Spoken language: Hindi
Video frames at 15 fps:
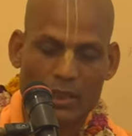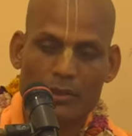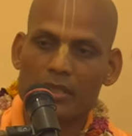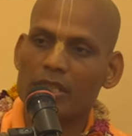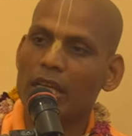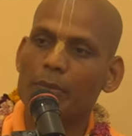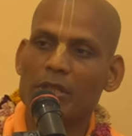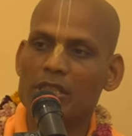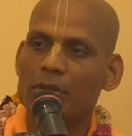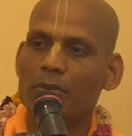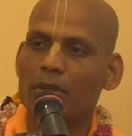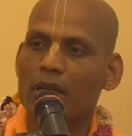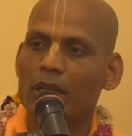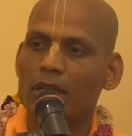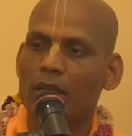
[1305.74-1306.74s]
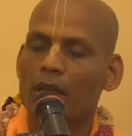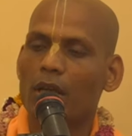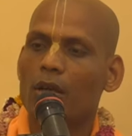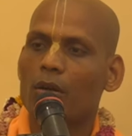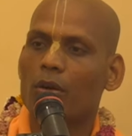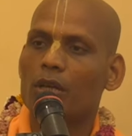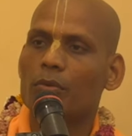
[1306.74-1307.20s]
देखिए सेम इसी प्रकार
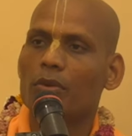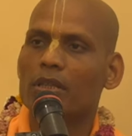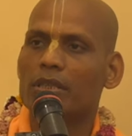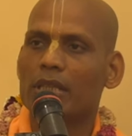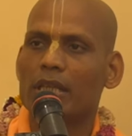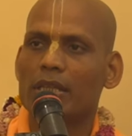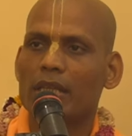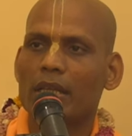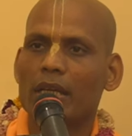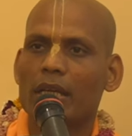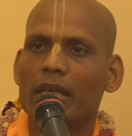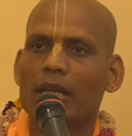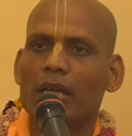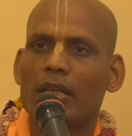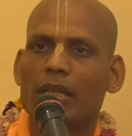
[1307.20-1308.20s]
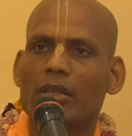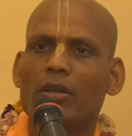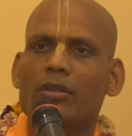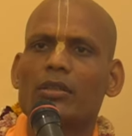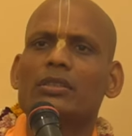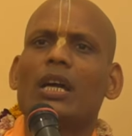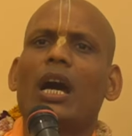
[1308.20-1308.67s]
कोई बोल सकते हैं नहीं
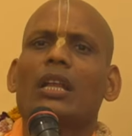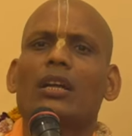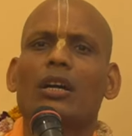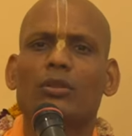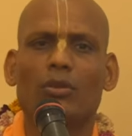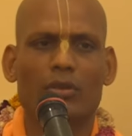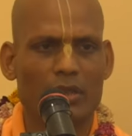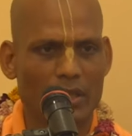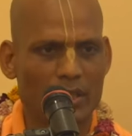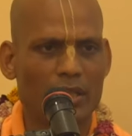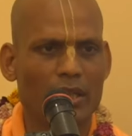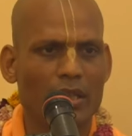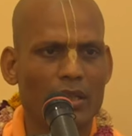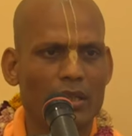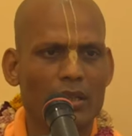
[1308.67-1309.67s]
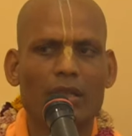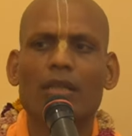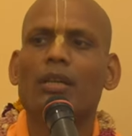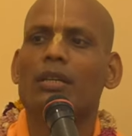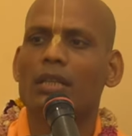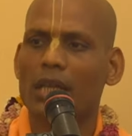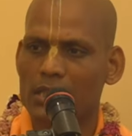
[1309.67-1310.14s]
होते तो साधारण अग्नि से
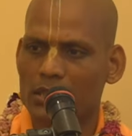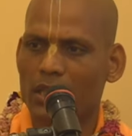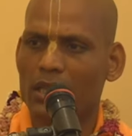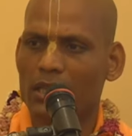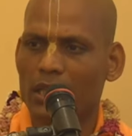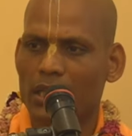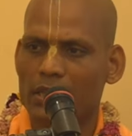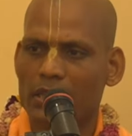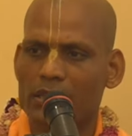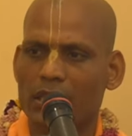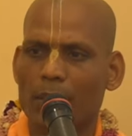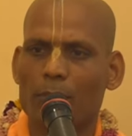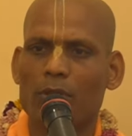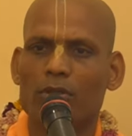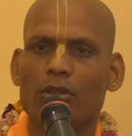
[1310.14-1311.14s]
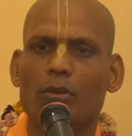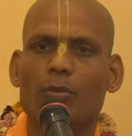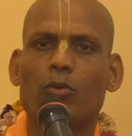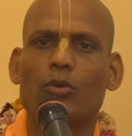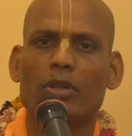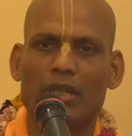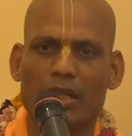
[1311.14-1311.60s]
नहीं जलते जैसे हम लोग जो
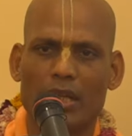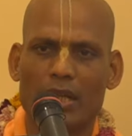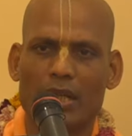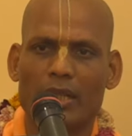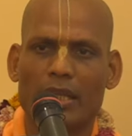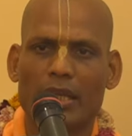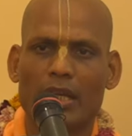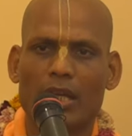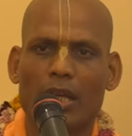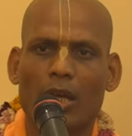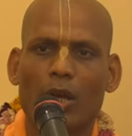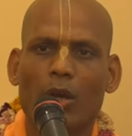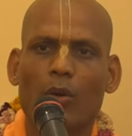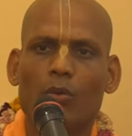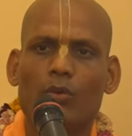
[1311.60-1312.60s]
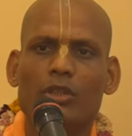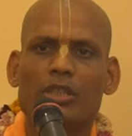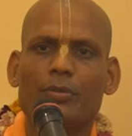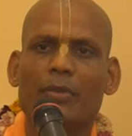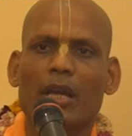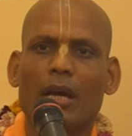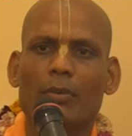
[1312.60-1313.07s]
कुकिंग करते हैं
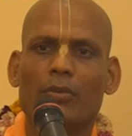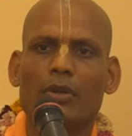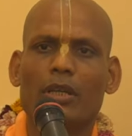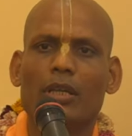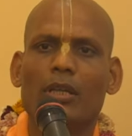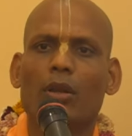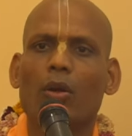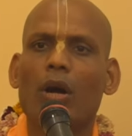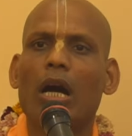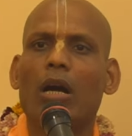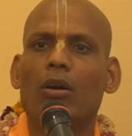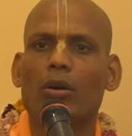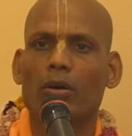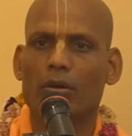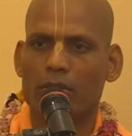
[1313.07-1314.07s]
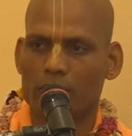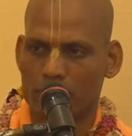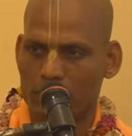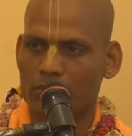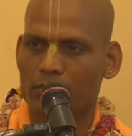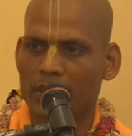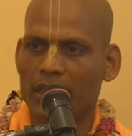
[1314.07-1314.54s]
उसमें आप कोई लोहा को
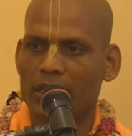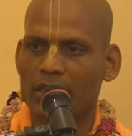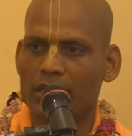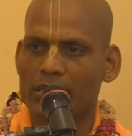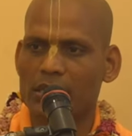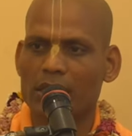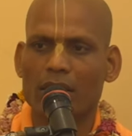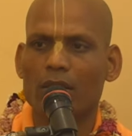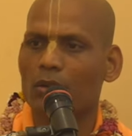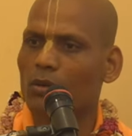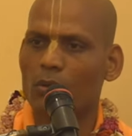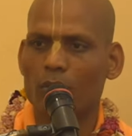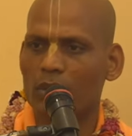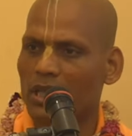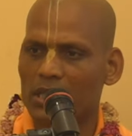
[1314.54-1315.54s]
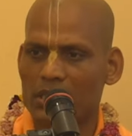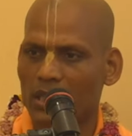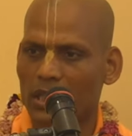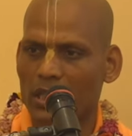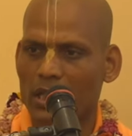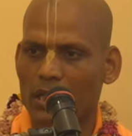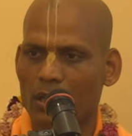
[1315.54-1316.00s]
फेंक दीजिए वो नहीं
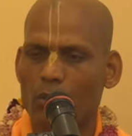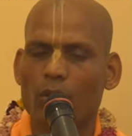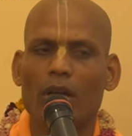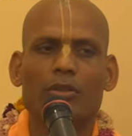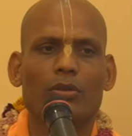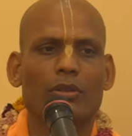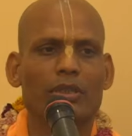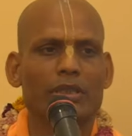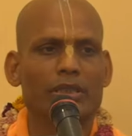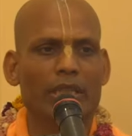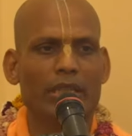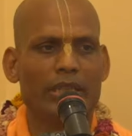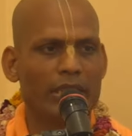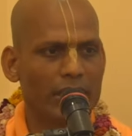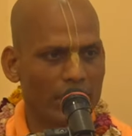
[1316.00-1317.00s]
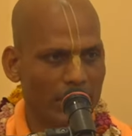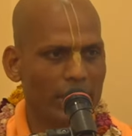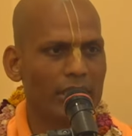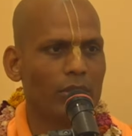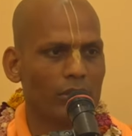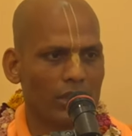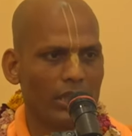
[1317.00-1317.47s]
जलेगा लोहा छोड़ दीजिए ईट
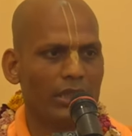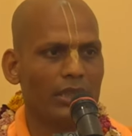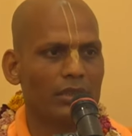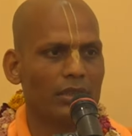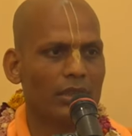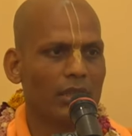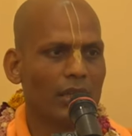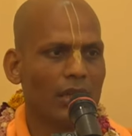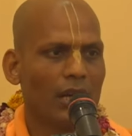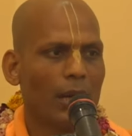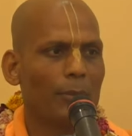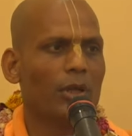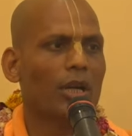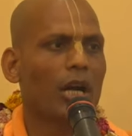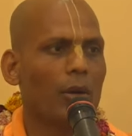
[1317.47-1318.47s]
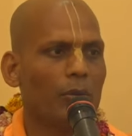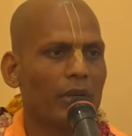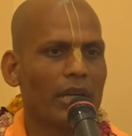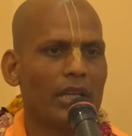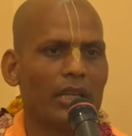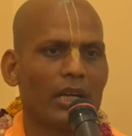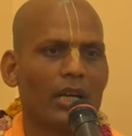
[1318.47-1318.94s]
ईट होता है ईट हम लोग गाँव में
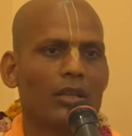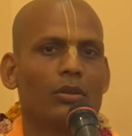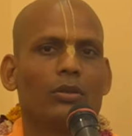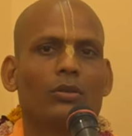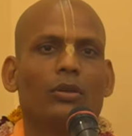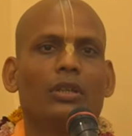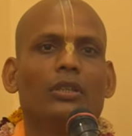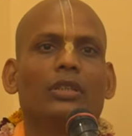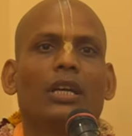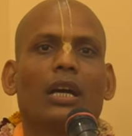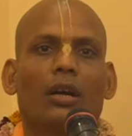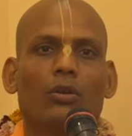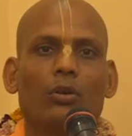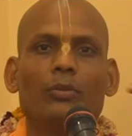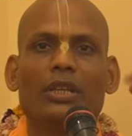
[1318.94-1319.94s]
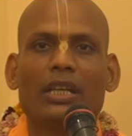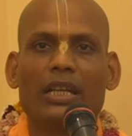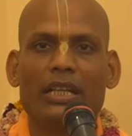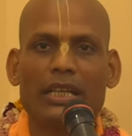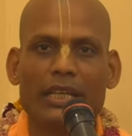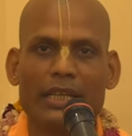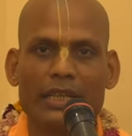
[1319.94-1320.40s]
क्या देखा चलो तो कोई जगह घूमने के
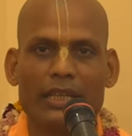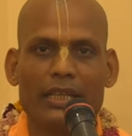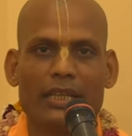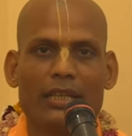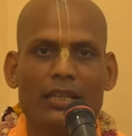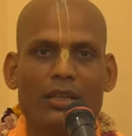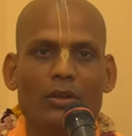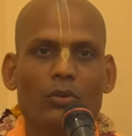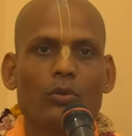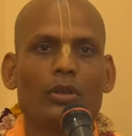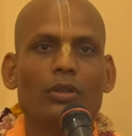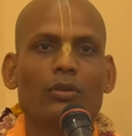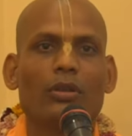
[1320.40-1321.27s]
लिए गए हैं कुकिंग